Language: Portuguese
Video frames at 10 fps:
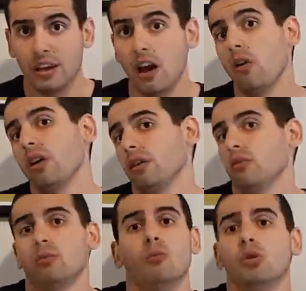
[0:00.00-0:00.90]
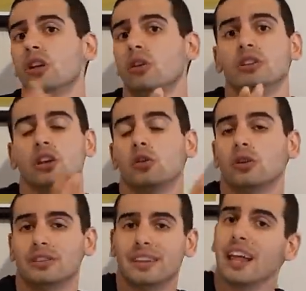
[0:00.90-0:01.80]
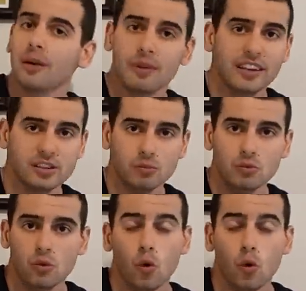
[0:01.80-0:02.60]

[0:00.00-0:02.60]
a um modelo anterior dela mesmo